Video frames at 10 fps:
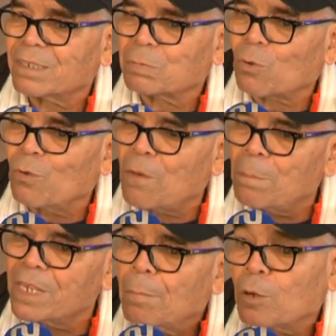آه، يقول
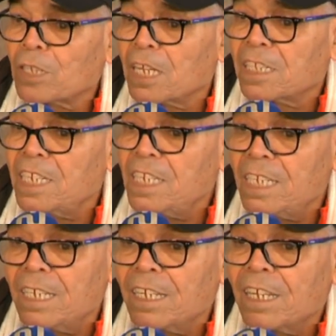فمي مختار
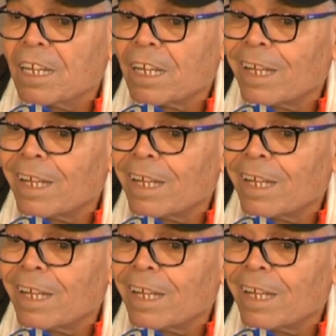لي آه،